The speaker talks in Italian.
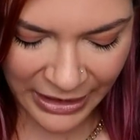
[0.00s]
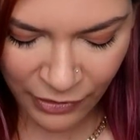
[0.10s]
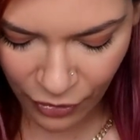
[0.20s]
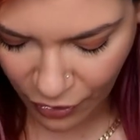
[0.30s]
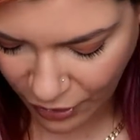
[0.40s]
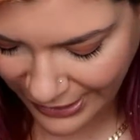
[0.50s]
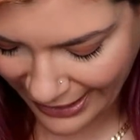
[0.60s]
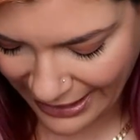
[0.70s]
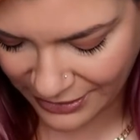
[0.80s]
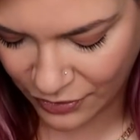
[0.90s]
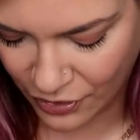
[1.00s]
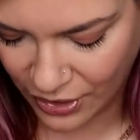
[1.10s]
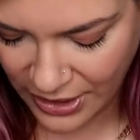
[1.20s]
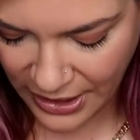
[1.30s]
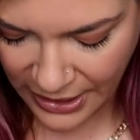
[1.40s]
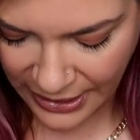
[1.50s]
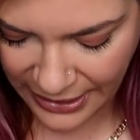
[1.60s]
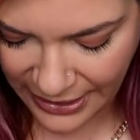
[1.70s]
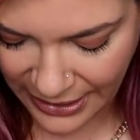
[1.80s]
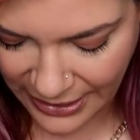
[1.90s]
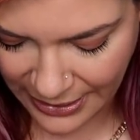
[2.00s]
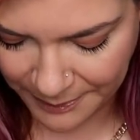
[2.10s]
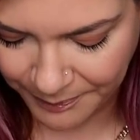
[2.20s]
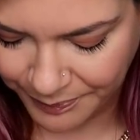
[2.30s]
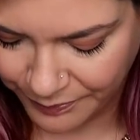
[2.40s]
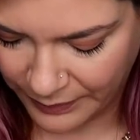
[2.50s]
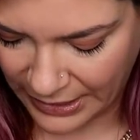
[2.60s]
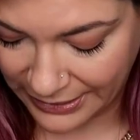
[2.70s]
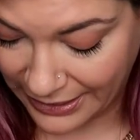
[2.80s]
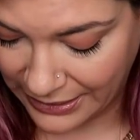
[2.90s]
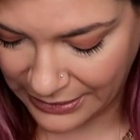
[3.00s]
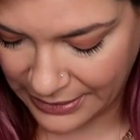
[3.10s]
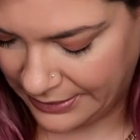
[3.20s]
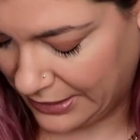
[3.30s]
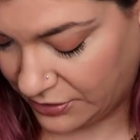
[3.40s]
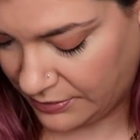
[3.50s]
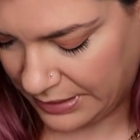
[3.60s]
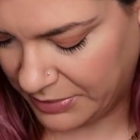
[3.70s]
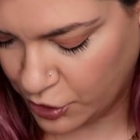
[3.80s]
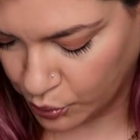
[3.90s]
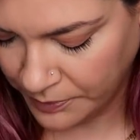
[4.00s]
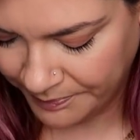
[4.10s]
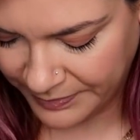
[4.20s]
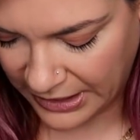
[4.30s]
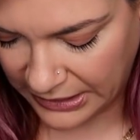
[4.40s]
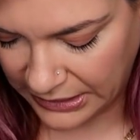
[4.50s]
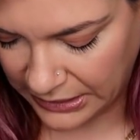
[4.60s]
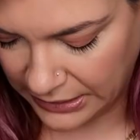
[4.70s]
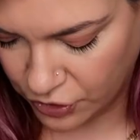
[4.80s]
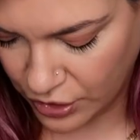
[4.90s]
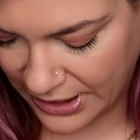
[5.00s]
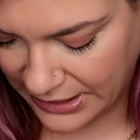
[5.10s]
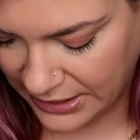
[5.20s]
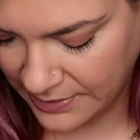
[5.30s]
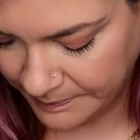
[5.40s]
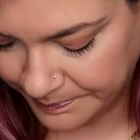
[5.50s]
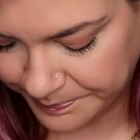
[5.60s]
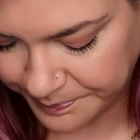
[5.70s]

E loro creano ehm, dei, degli, dei bijou, dei gioiellini